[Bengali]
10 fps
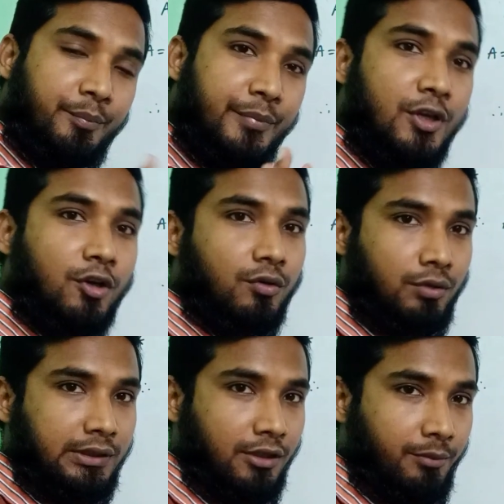বিয়োগ
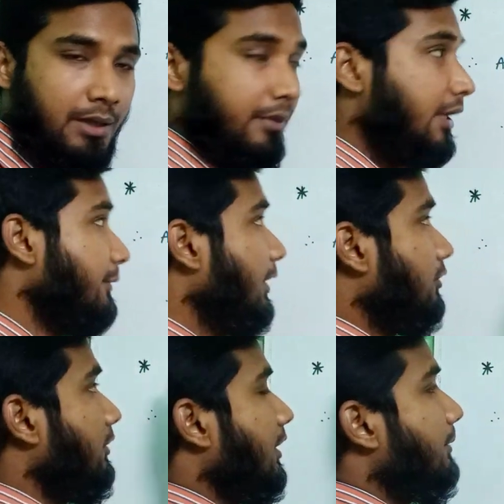করতে হবে আমার এই
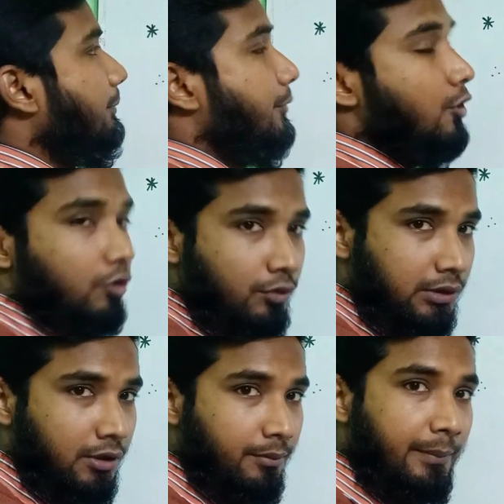ভেক্টরকে বিয়োগ
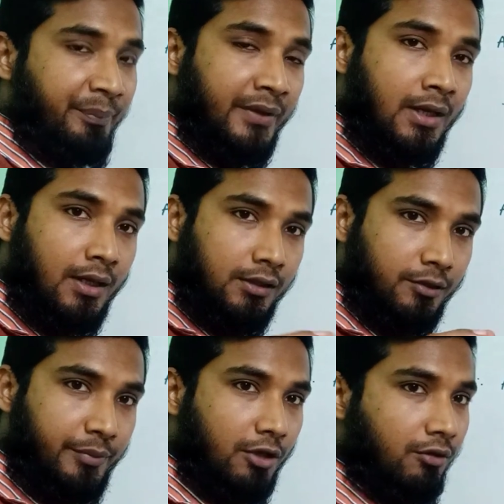করতে হবে তো
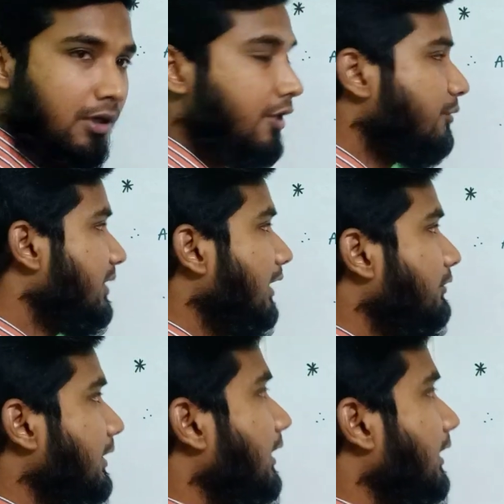বিয়োগ করার নিয়ম খেয়াল করে